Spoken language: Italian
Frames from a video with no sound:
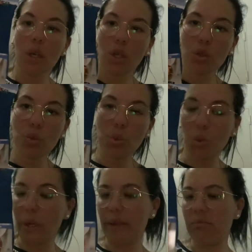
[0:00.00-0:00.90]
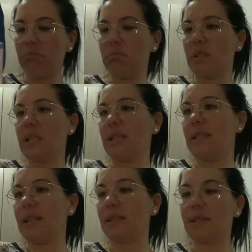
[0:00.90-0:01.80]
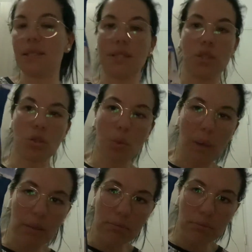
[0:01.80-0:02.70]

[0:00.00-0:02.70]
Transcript: 2, sì è 30, sta scritto qua,